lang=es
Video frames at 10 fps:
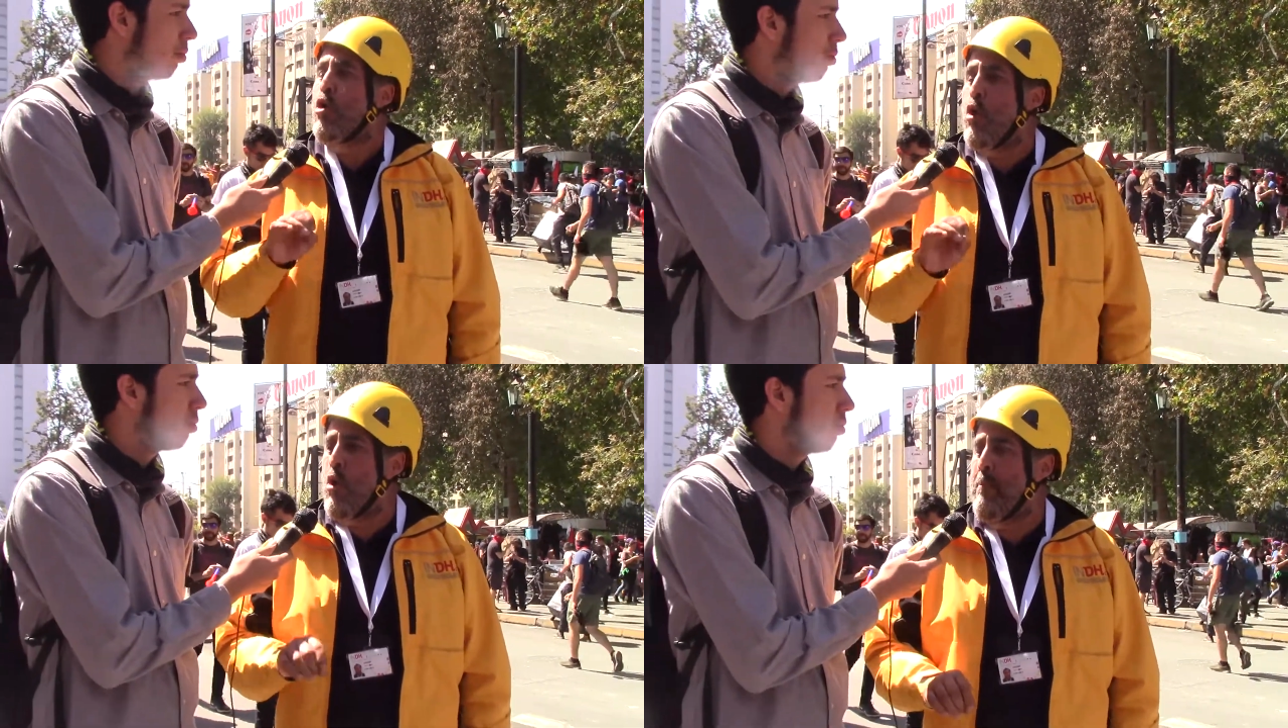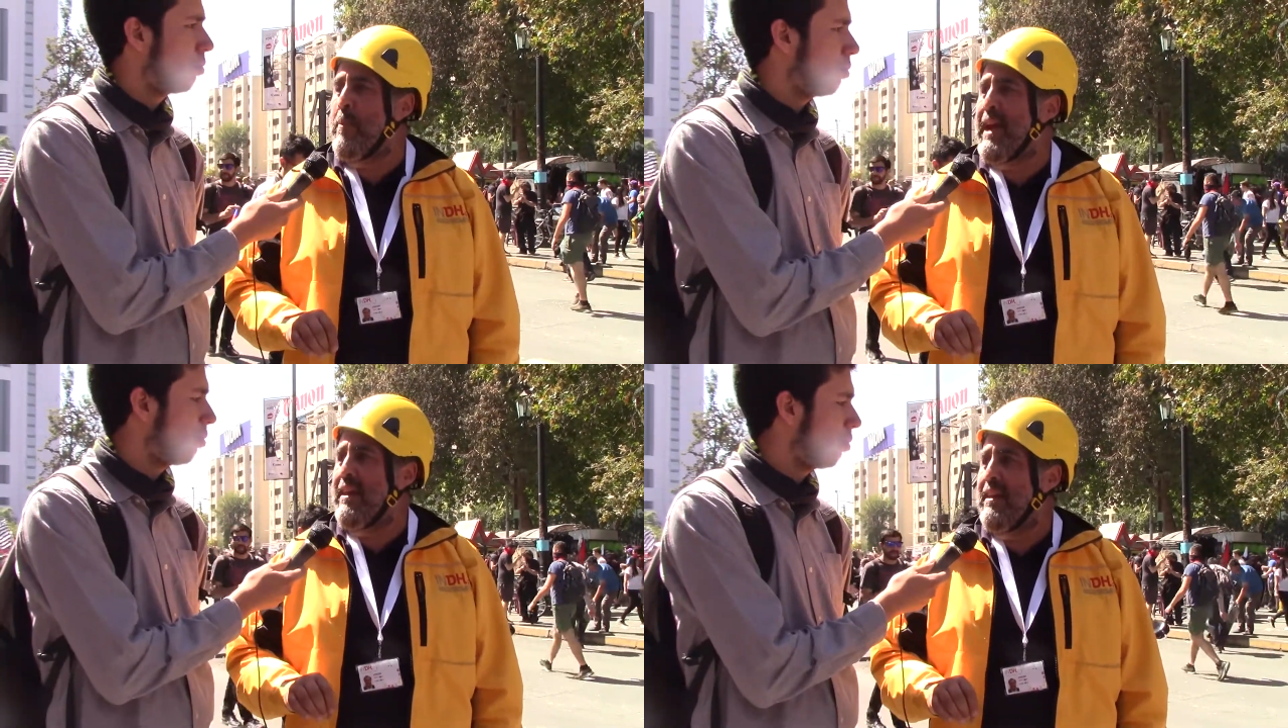
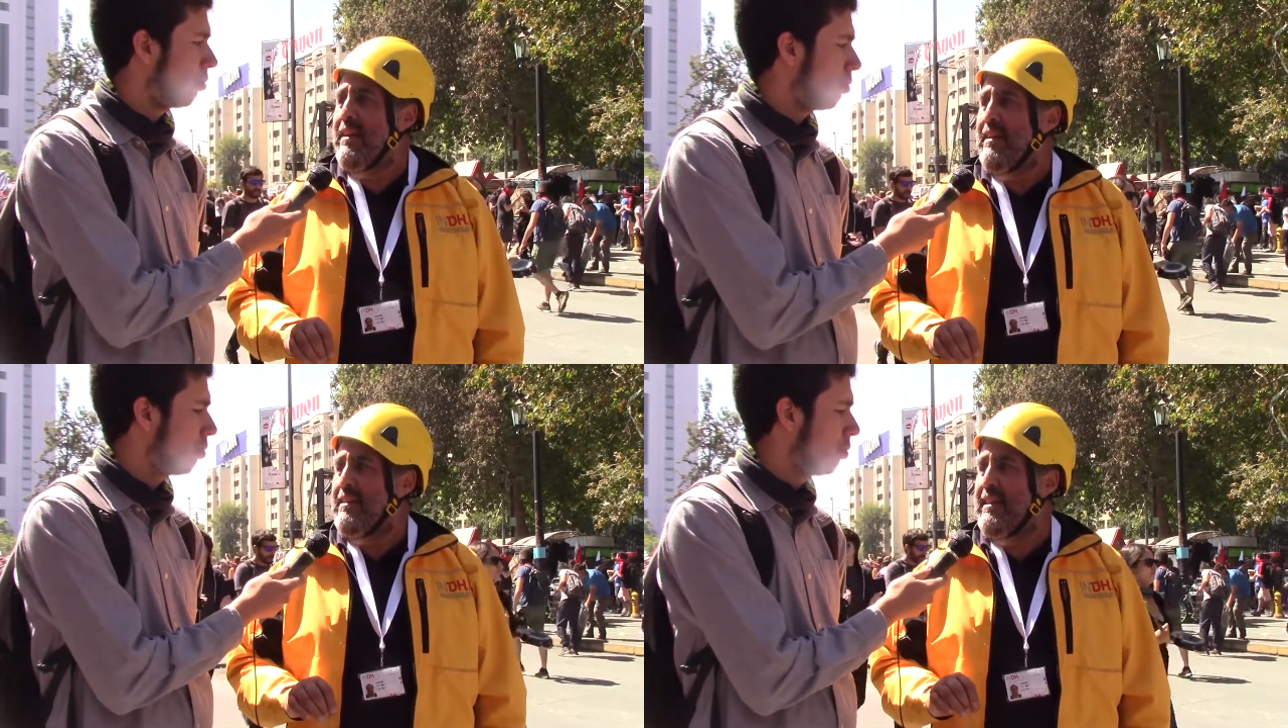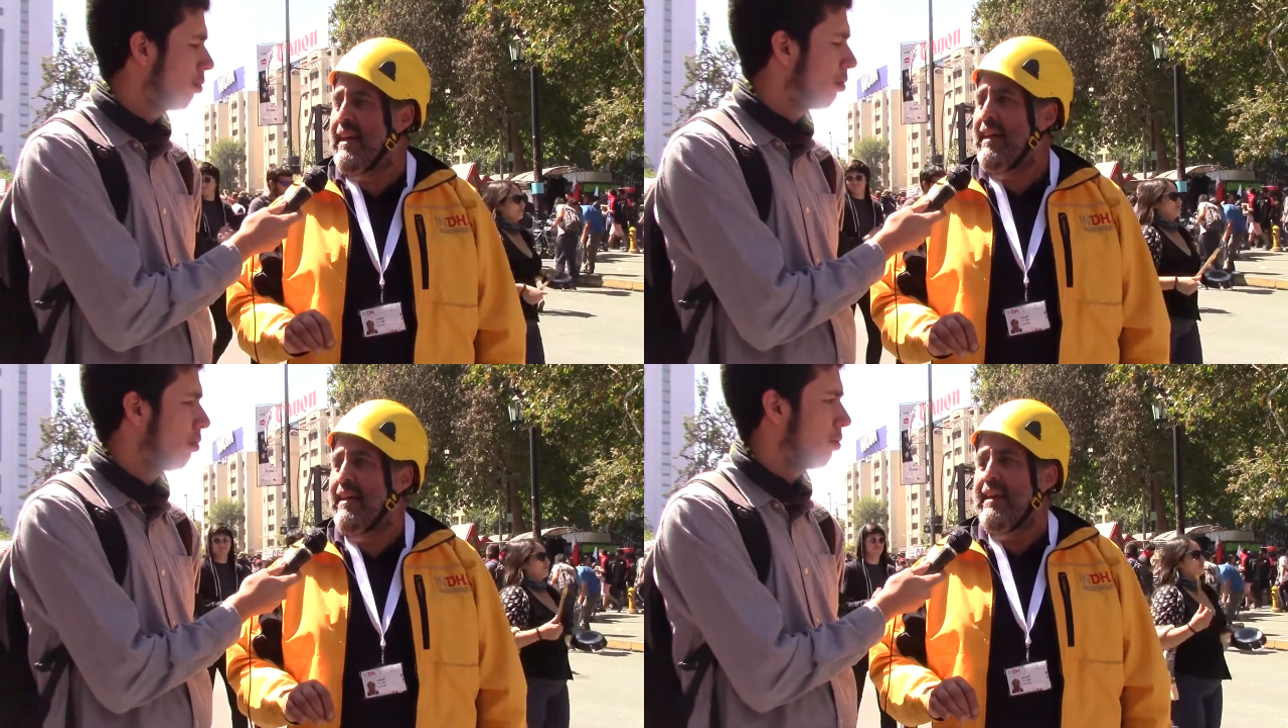cumplan
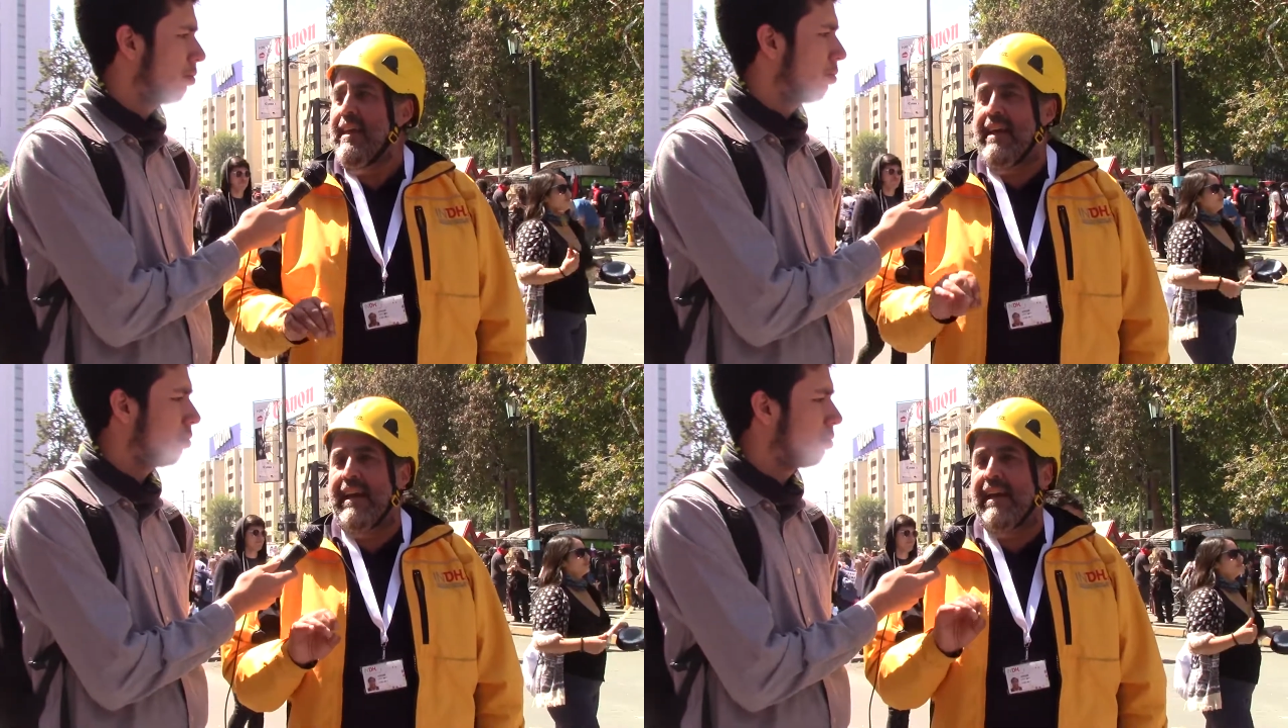ya eh,